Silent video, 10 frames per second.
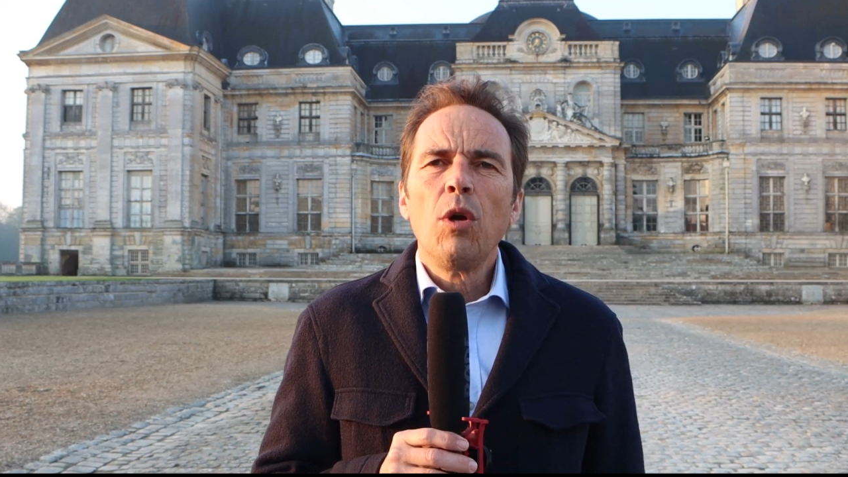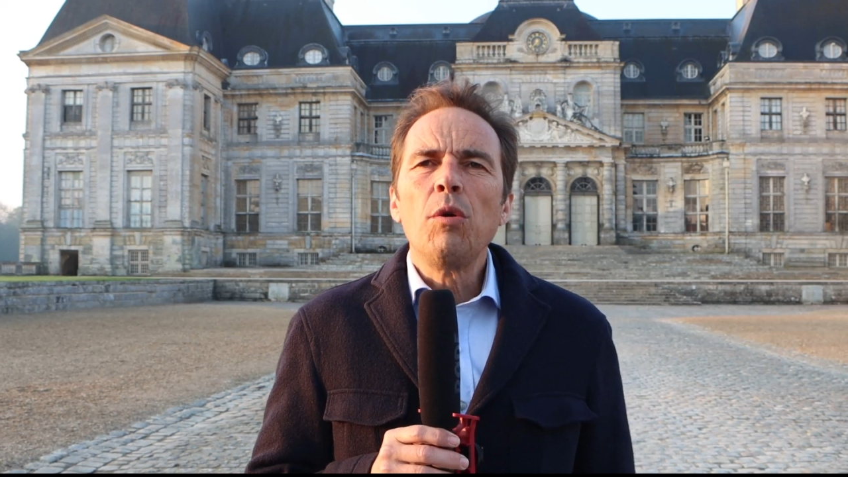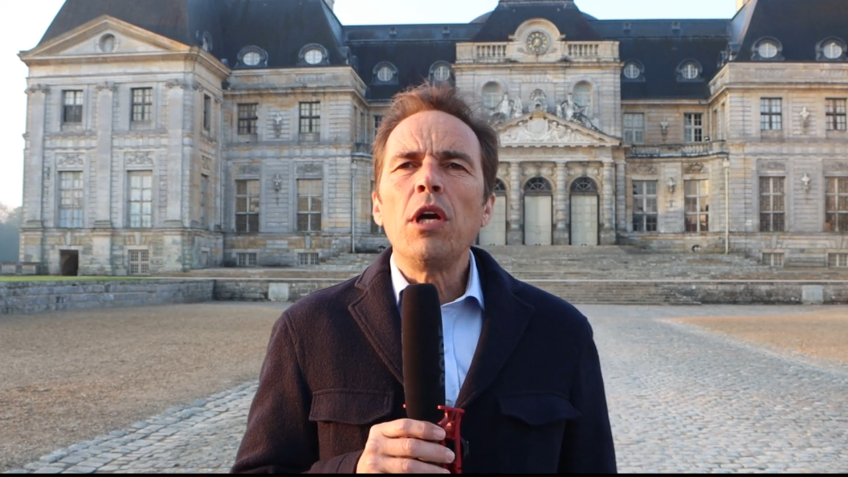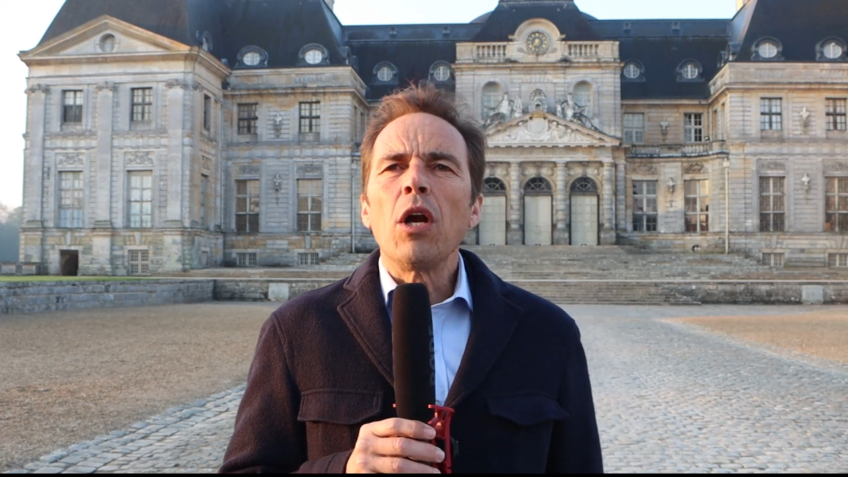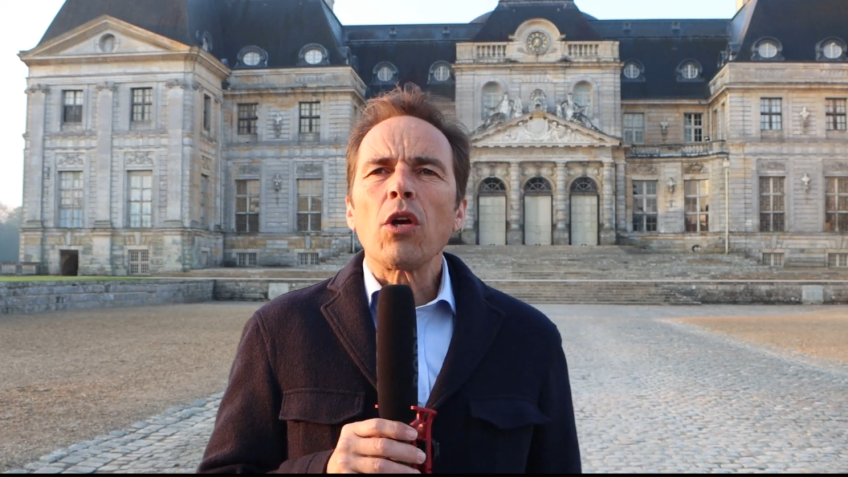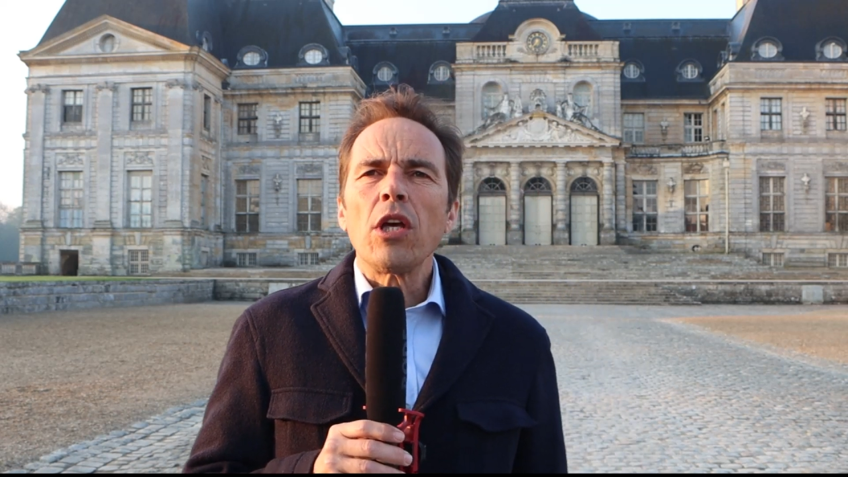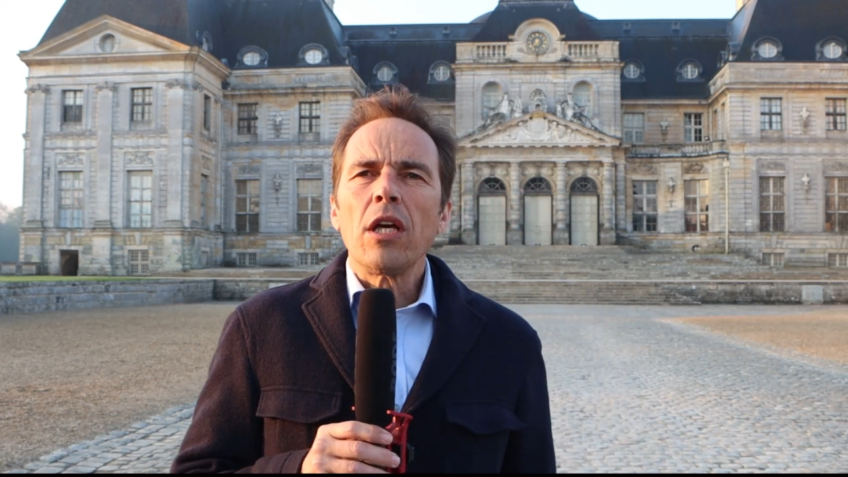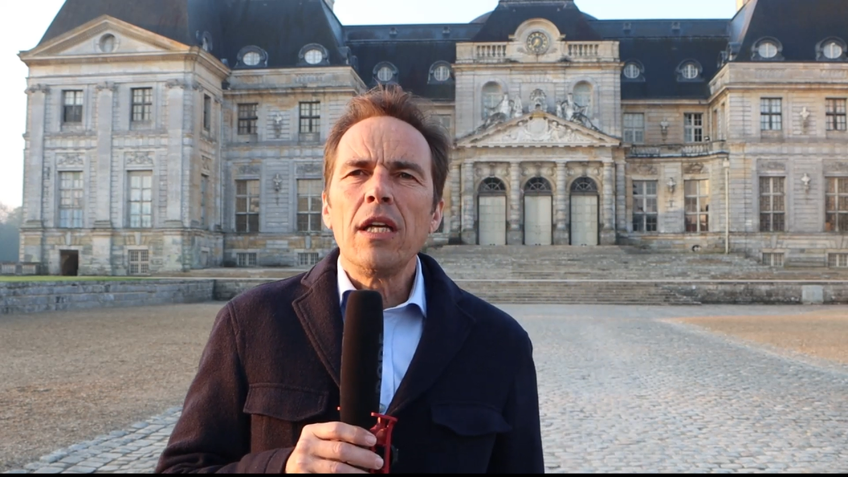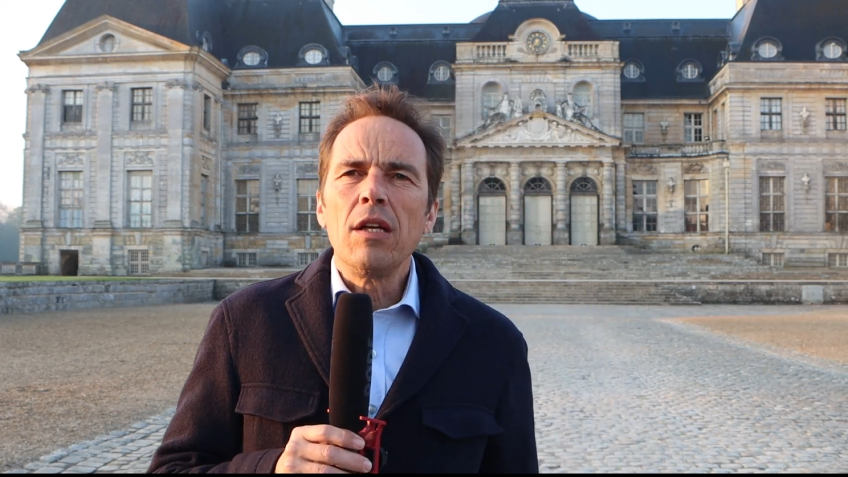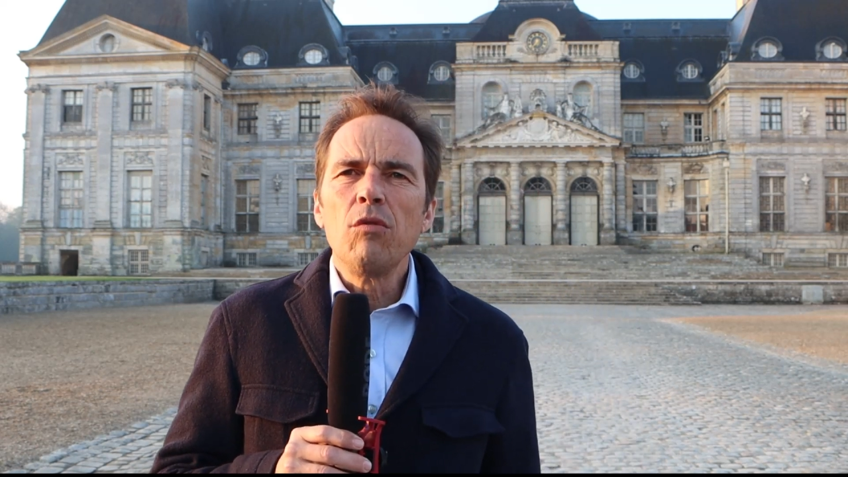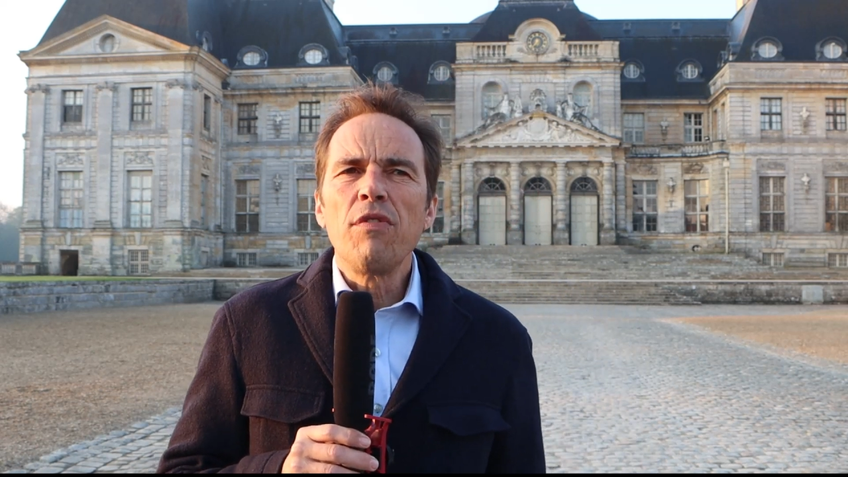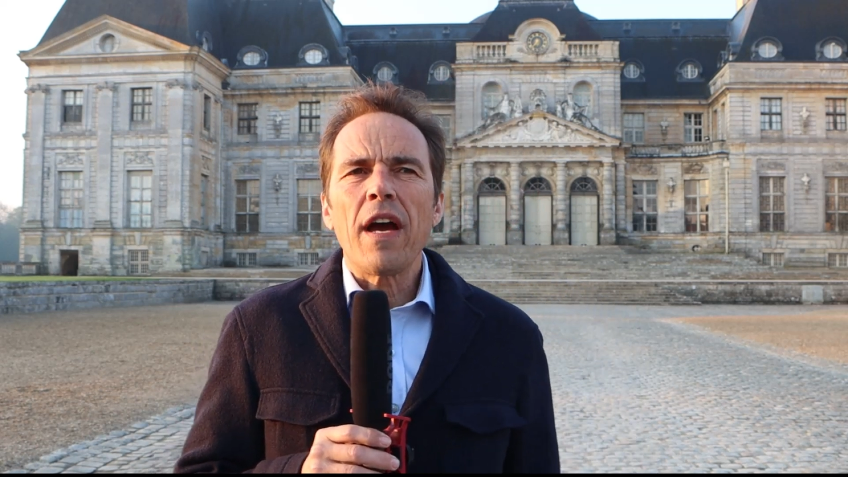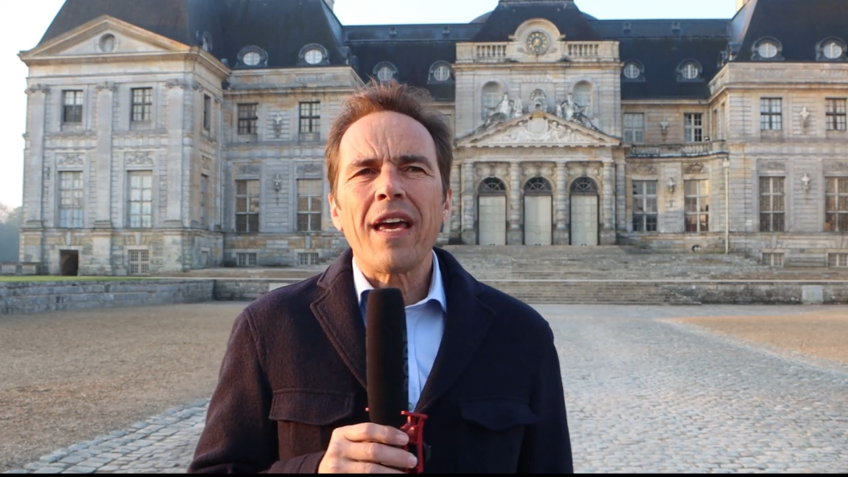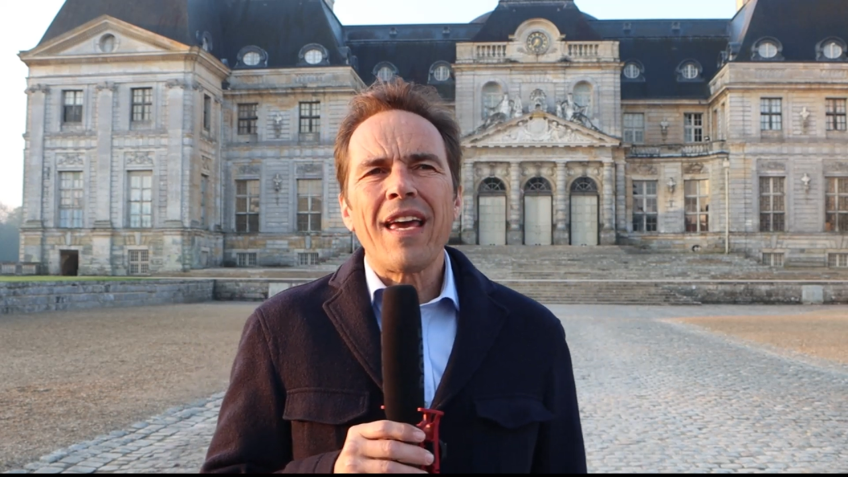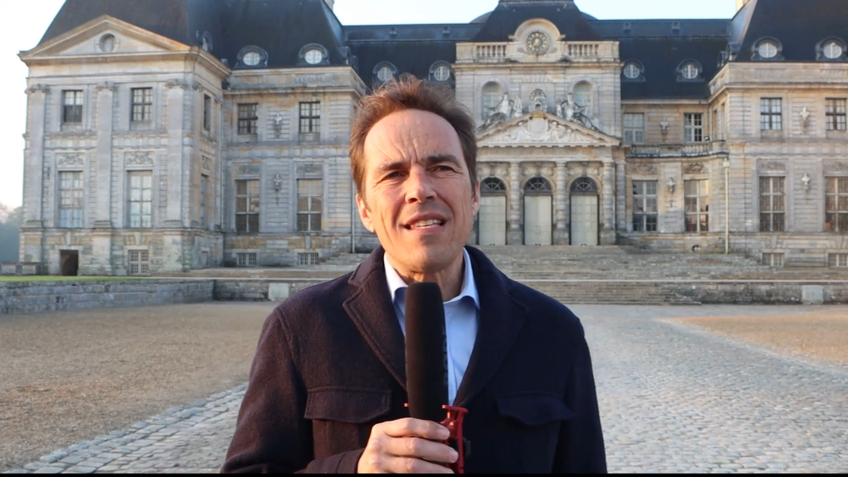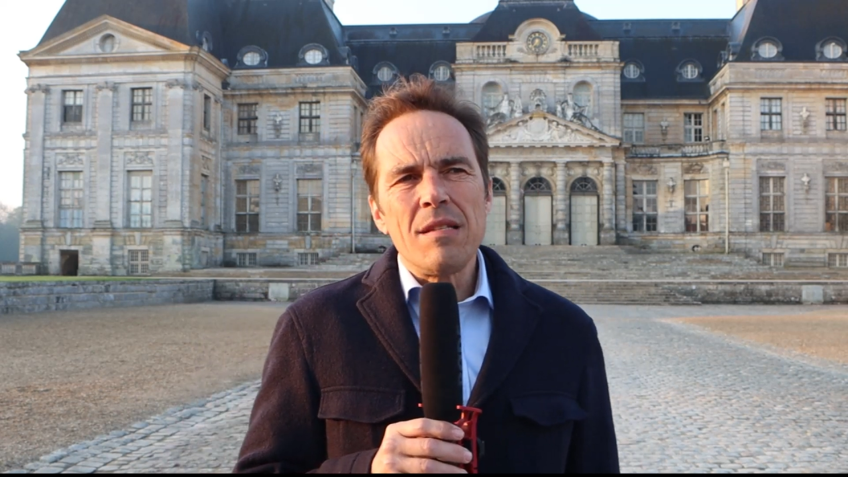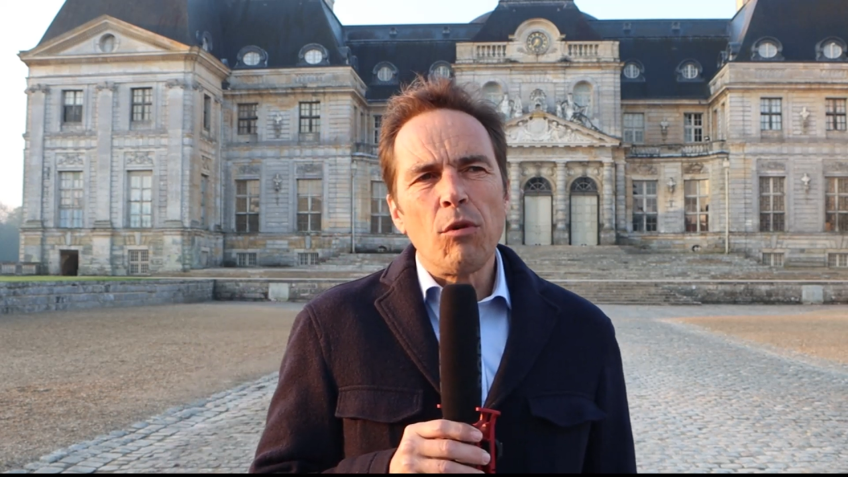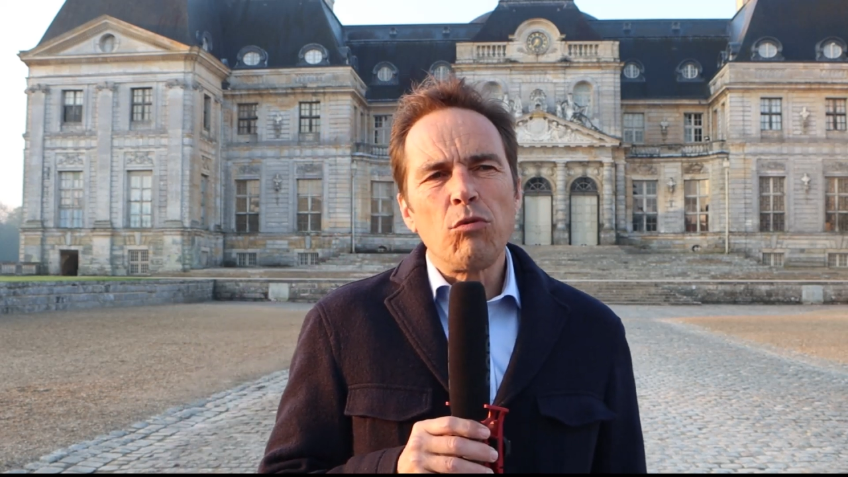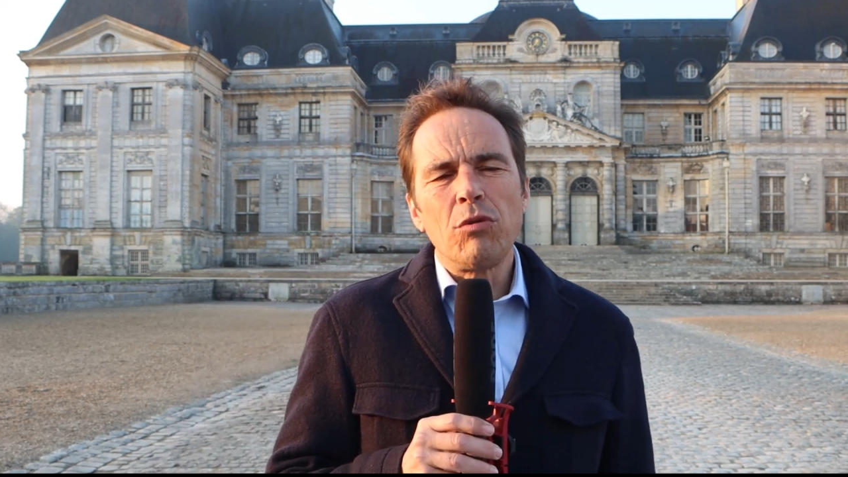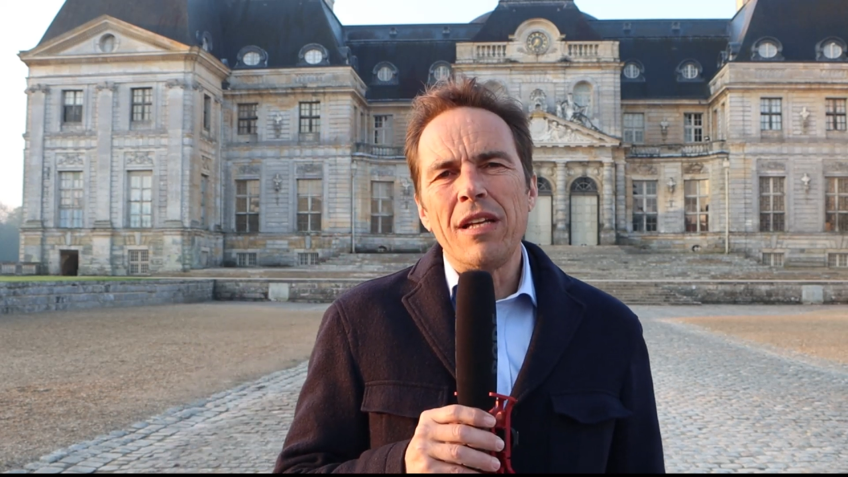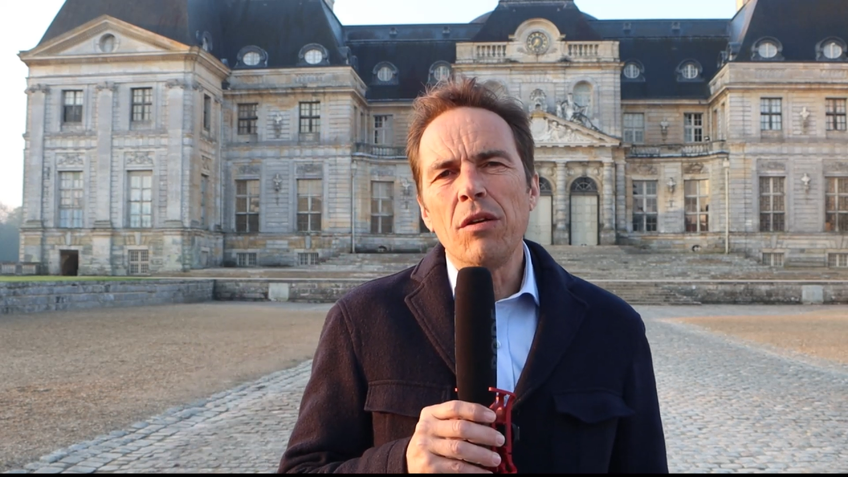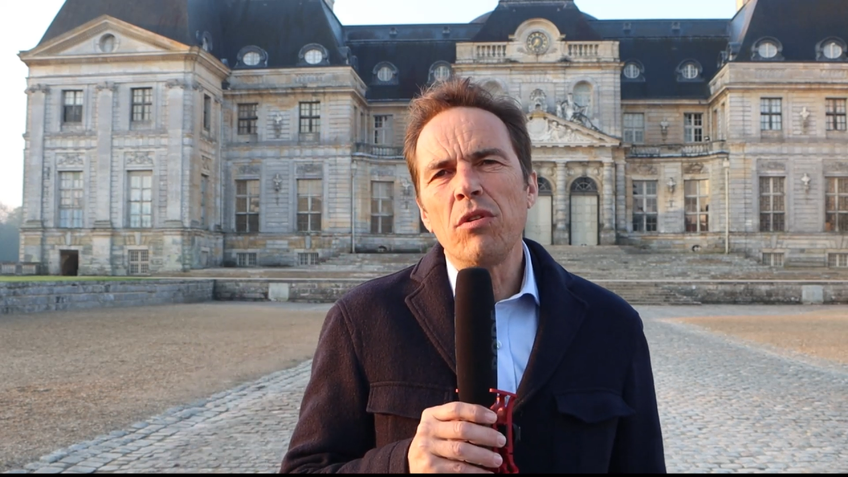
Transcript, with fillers: Oui, oui, alors il est ouvert quasiment toute l'année.